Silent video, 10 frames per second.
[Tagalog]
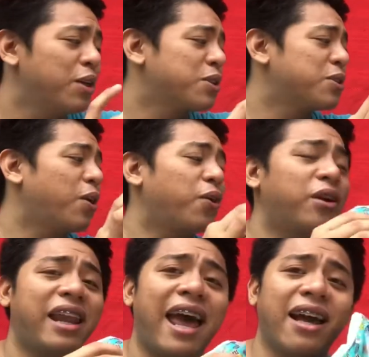So,
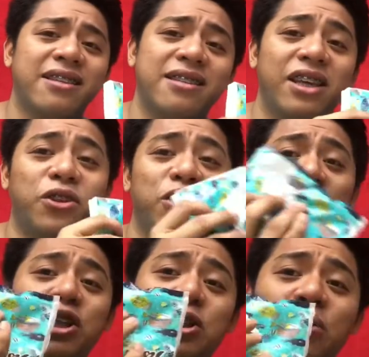next, ito
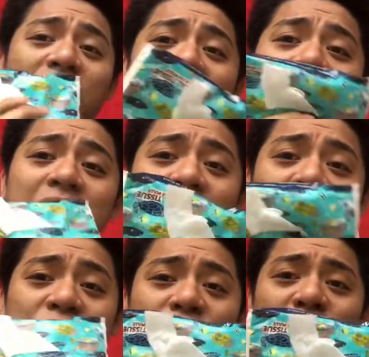tissue. Kailangan natin
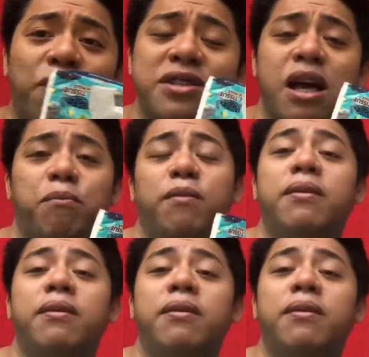ng tissue, for example,